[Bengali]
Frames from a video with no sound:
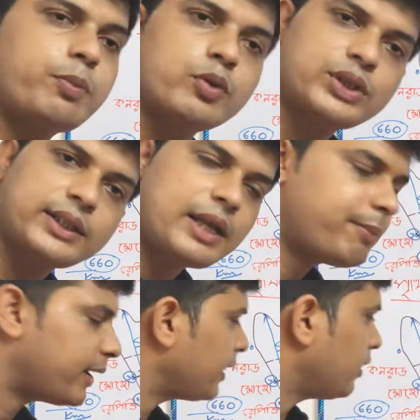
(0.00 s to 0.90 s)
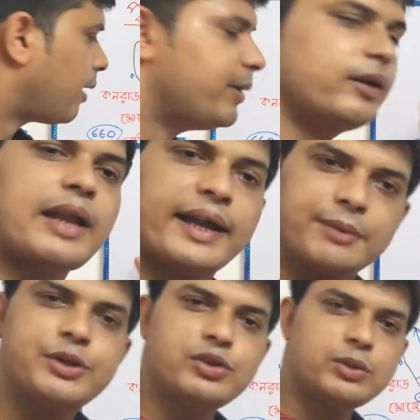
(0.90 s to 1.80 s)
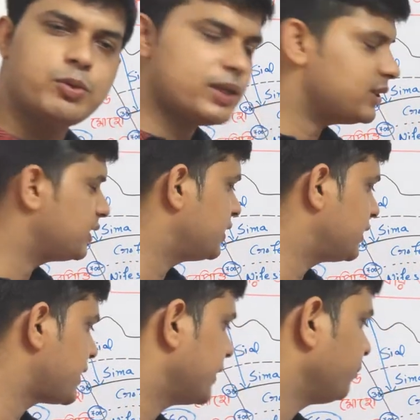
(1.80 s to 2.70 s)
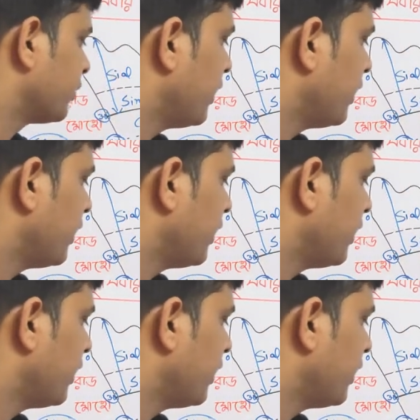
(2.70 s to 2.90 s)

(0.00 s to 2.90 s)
তো পৌঁছাতেই পারে না আমি এটা আগের ভিডিওতে বলে দিচ্ছি ডিটেলসে